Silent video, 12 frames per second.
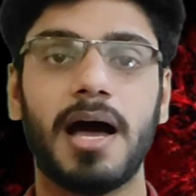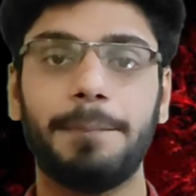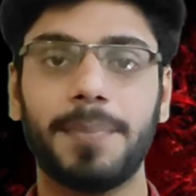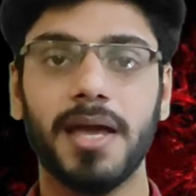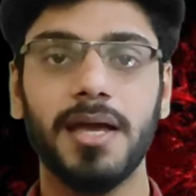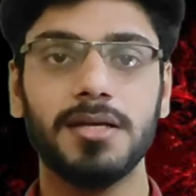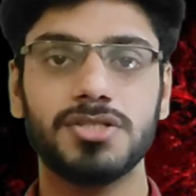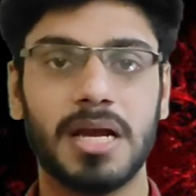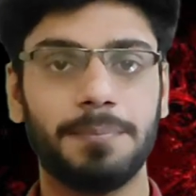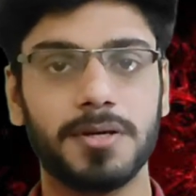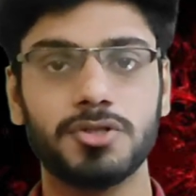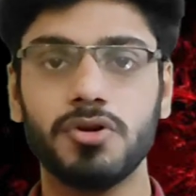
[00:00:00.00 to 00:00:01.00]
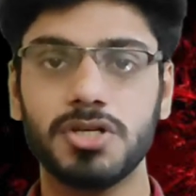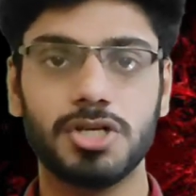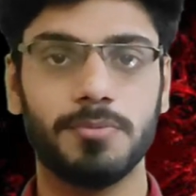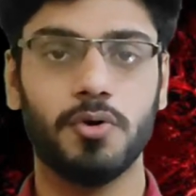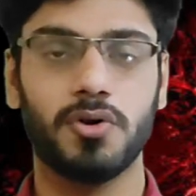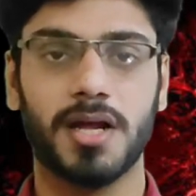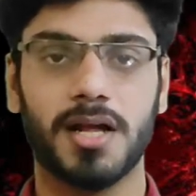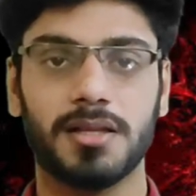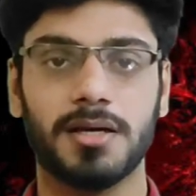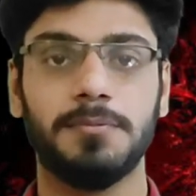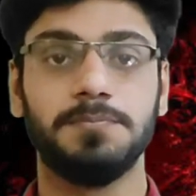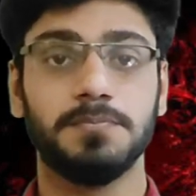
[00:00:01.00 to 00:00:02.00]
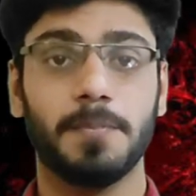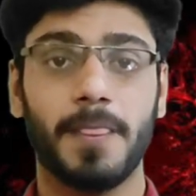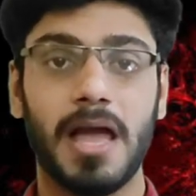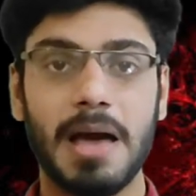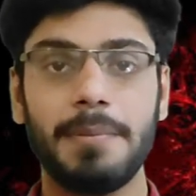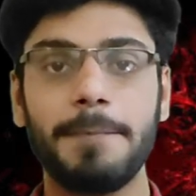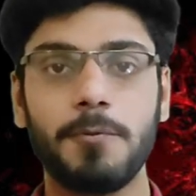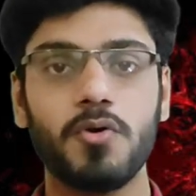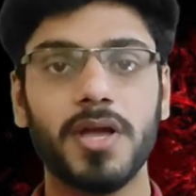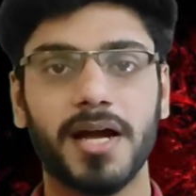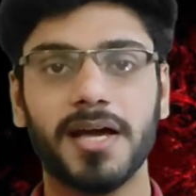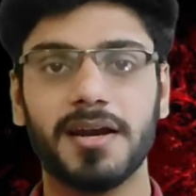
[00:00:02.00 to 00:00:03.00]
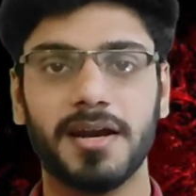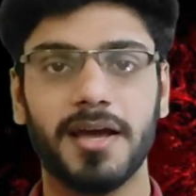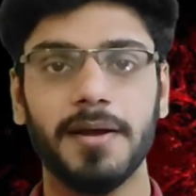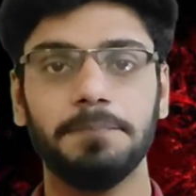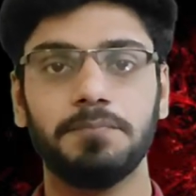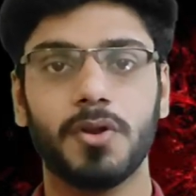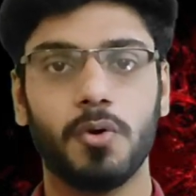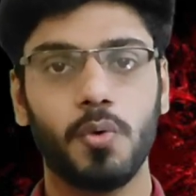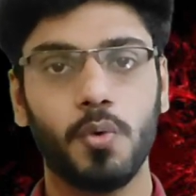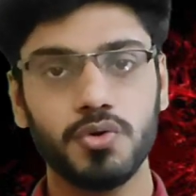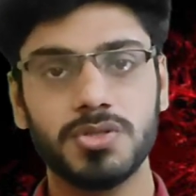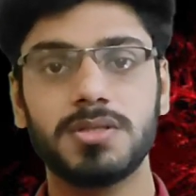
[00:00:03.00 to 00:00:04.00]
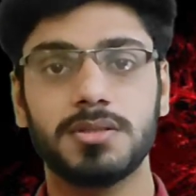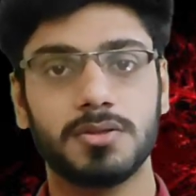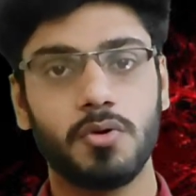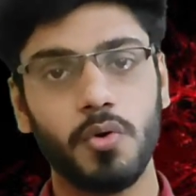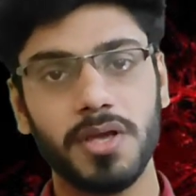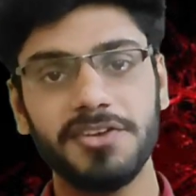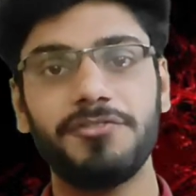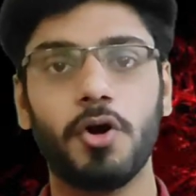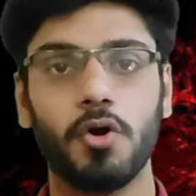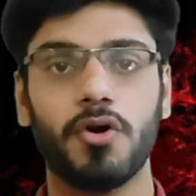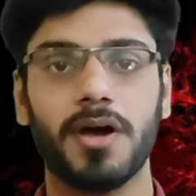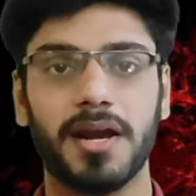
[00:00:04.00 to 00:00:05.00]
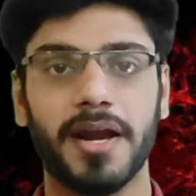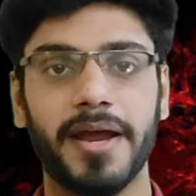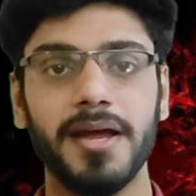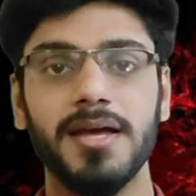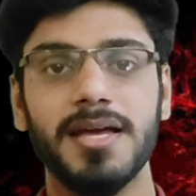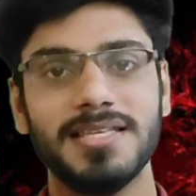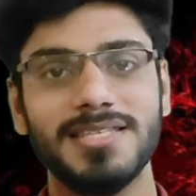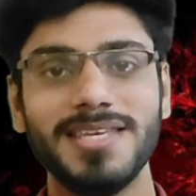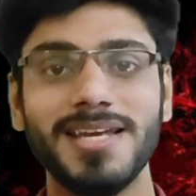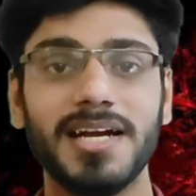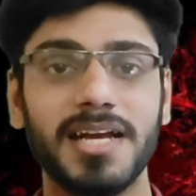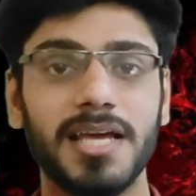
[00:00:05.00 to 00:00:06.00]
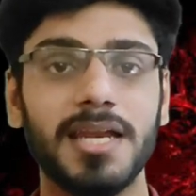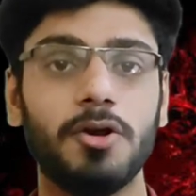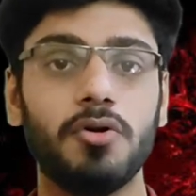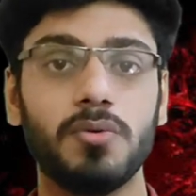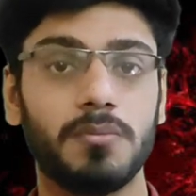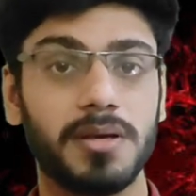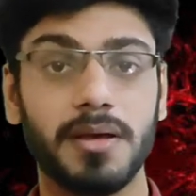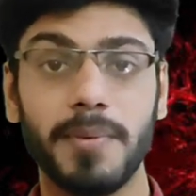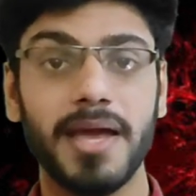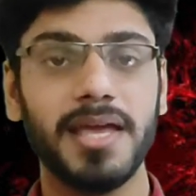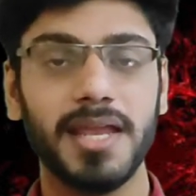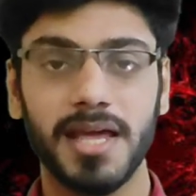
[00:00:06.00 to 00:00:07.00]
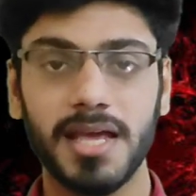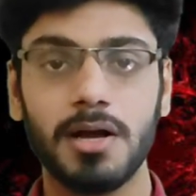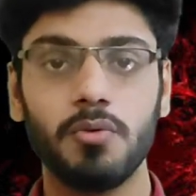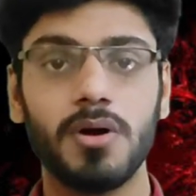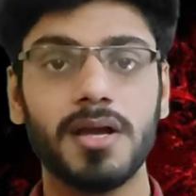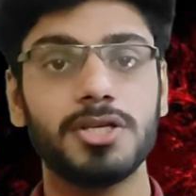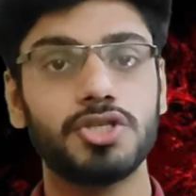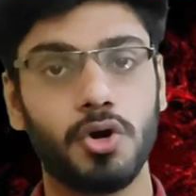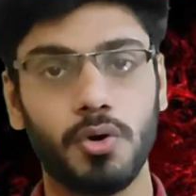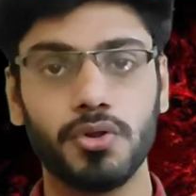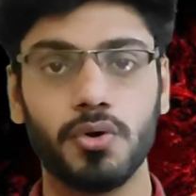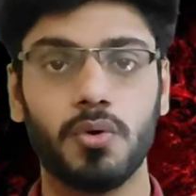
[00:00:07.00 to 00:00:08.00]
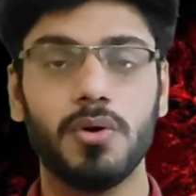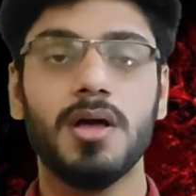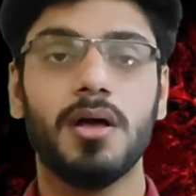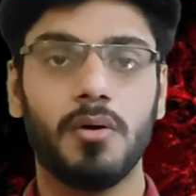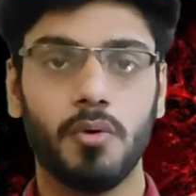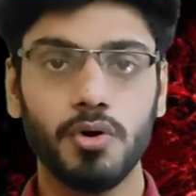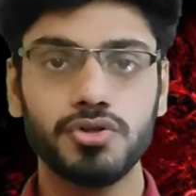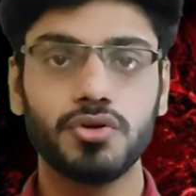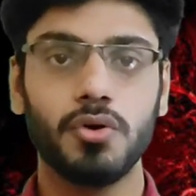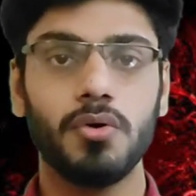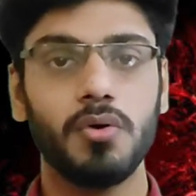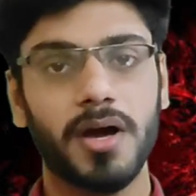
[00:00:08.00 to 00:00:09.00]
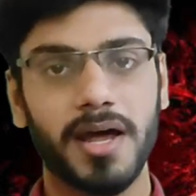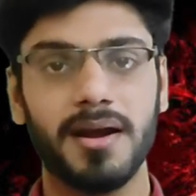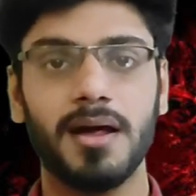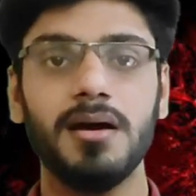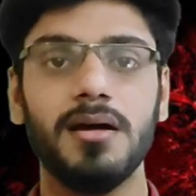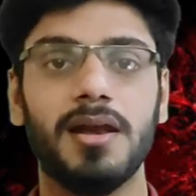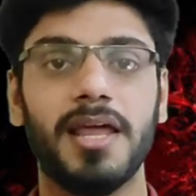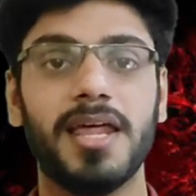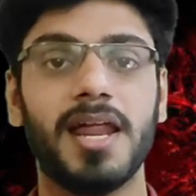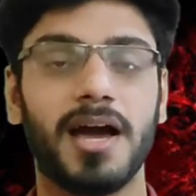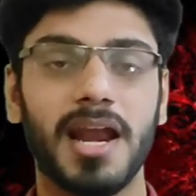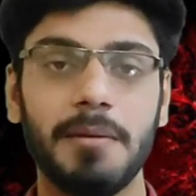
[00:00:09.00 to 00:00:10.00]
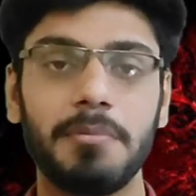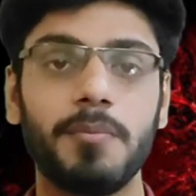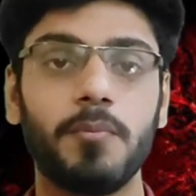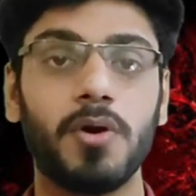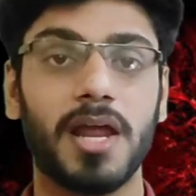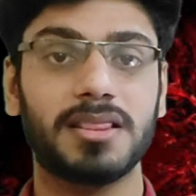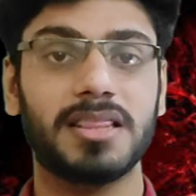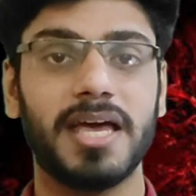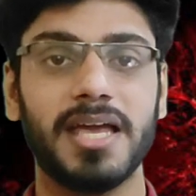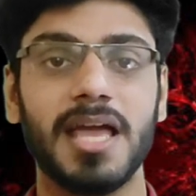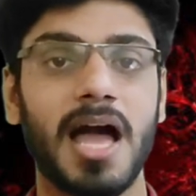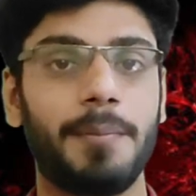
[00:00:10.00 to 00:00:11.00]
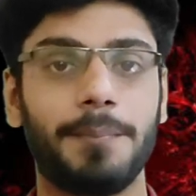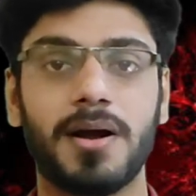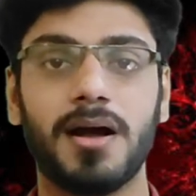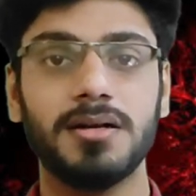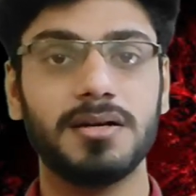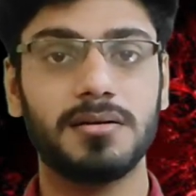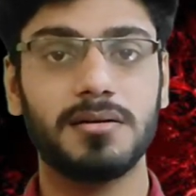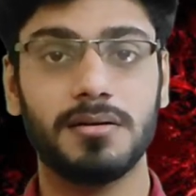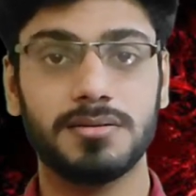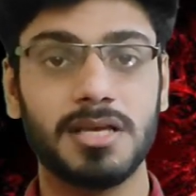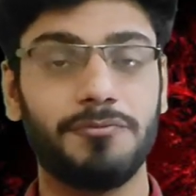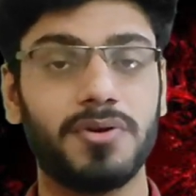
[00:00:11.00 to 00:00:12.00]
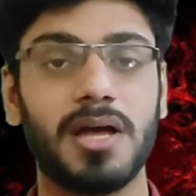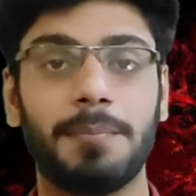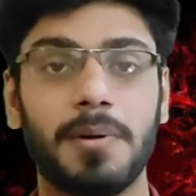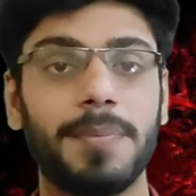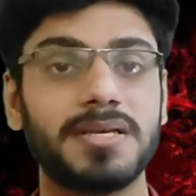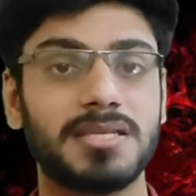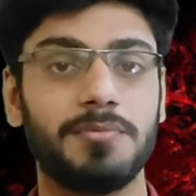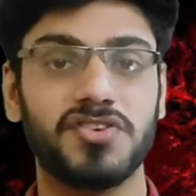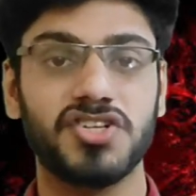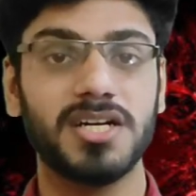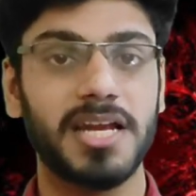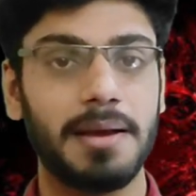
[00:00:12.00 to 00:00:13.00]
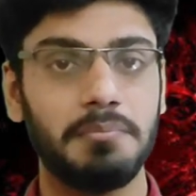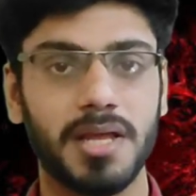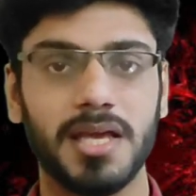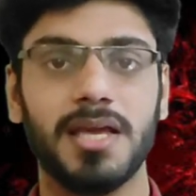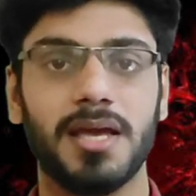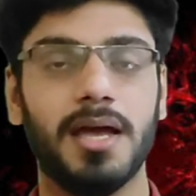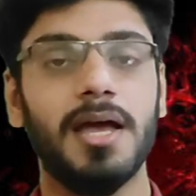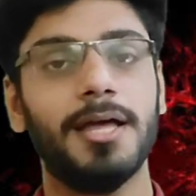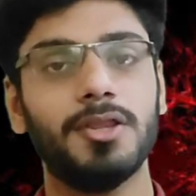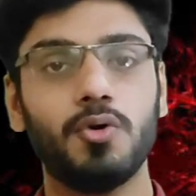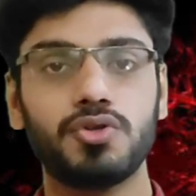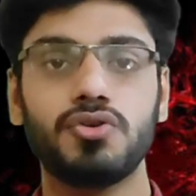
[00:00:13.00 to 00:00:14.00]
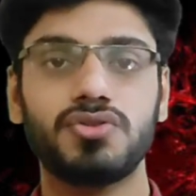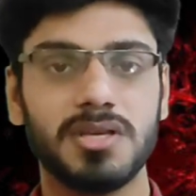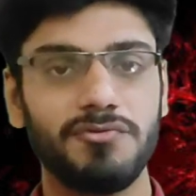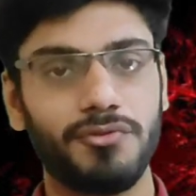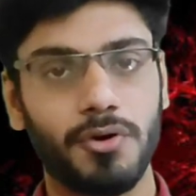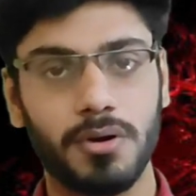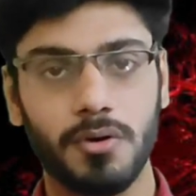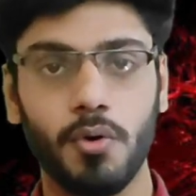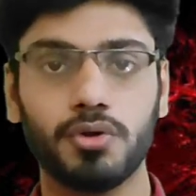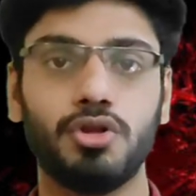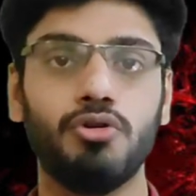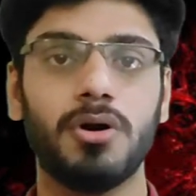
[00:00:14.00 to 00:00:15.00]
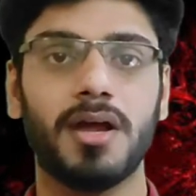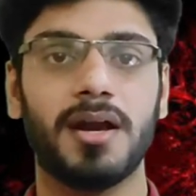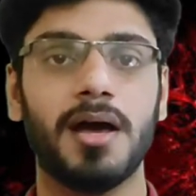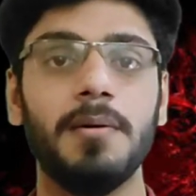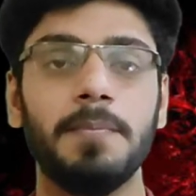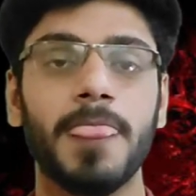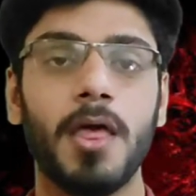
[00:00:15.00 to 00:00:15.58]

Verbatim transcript: आपके चैप्टर्स को डिस्ट्रीब्यूट करा था अब आपको क्या करना है उसको ही फॉलो करना है सी कैटेगरी को मैं ये नहीं कहूंगा कि छोड़ दो उसको करना लेकिन अगर आपको लगता है कि आपका सप, आपके पास सफिशियंट टाइम नहीं है तो उसको सिर्फ गो थ्रू करना